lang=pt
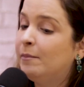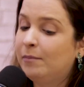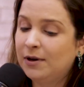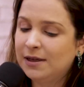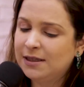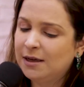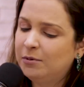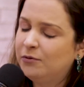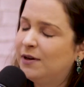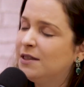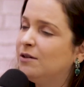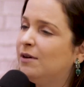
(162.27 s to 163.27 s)
Por exemplo,
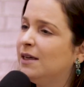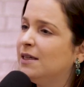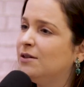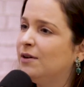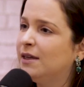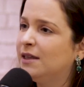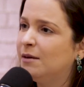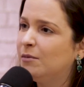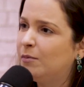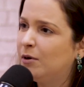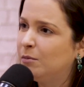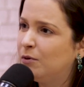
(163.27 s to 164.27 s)
fazer uma lesão
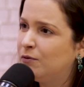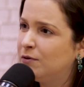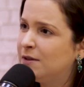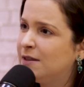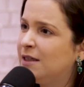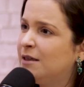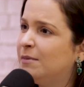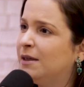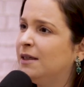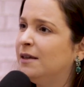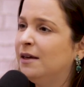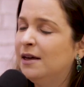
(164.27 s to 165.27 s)
eritema polimorfo
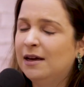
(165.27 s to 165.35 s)
símile,